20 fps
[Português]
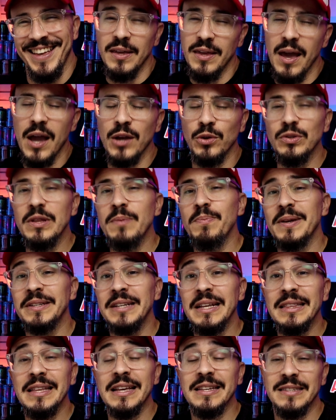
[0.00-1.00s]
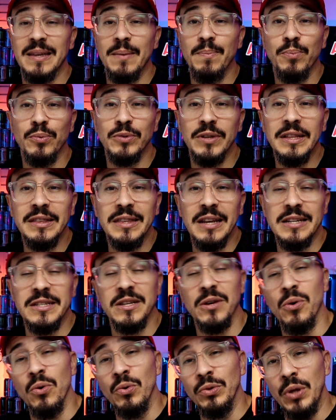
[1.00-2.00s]
E ajuda pra gente estar tá sempre podendo
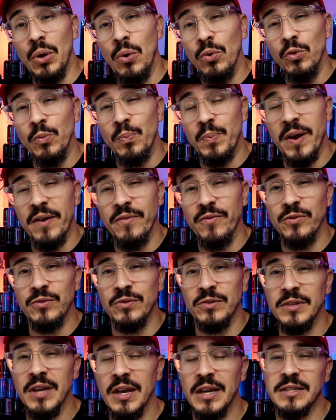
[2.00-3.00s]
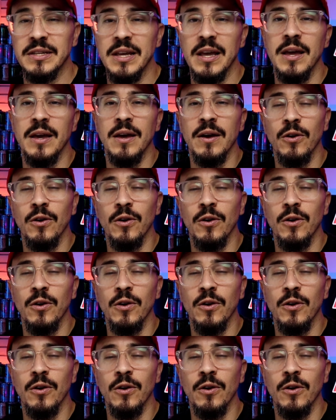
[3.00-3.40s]
trazer conteúdo pra vocês.